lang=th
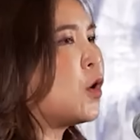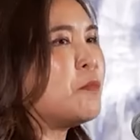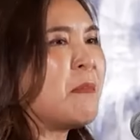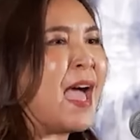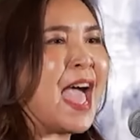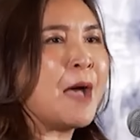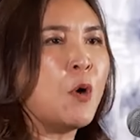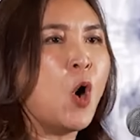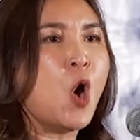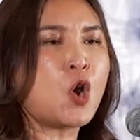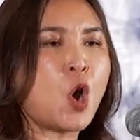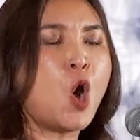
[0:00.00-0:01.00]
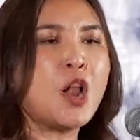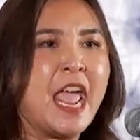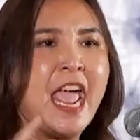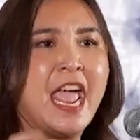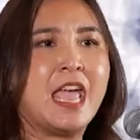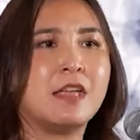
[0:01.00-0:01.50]
คุณแม่ผู้รู้
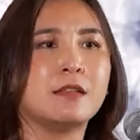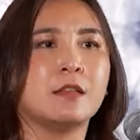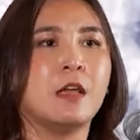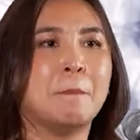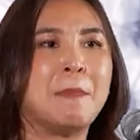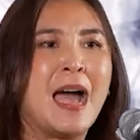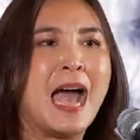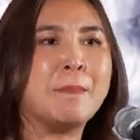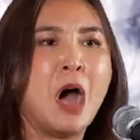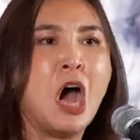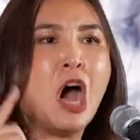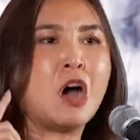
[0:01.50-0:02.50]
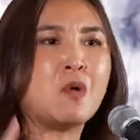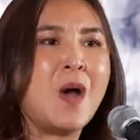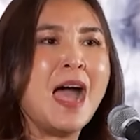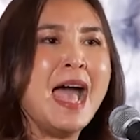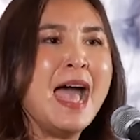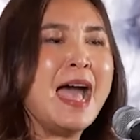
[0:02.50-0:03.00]
ดี มาบอก
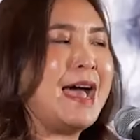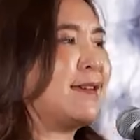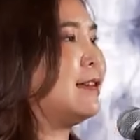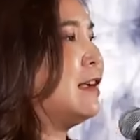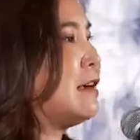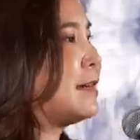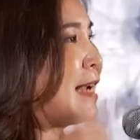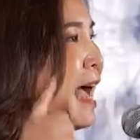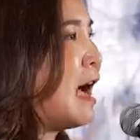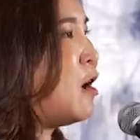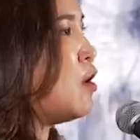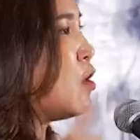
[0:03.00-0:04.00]
ว่าเรา